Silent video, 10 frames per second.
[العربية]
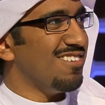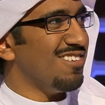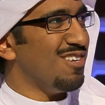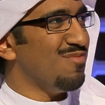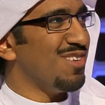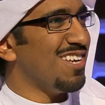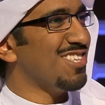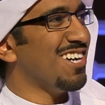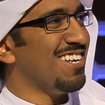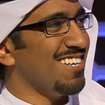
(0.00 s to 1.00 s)
الحمد لله
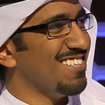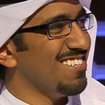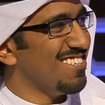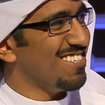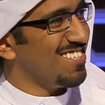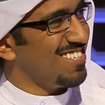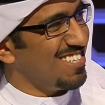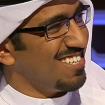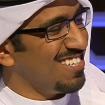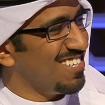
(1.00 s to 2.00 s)
سهلات الحمد لله رب
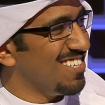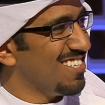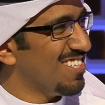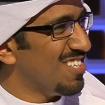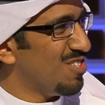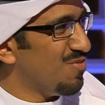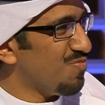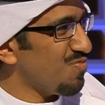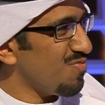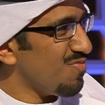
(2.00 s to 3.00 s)
العالمين طيب عبد الله انا ودي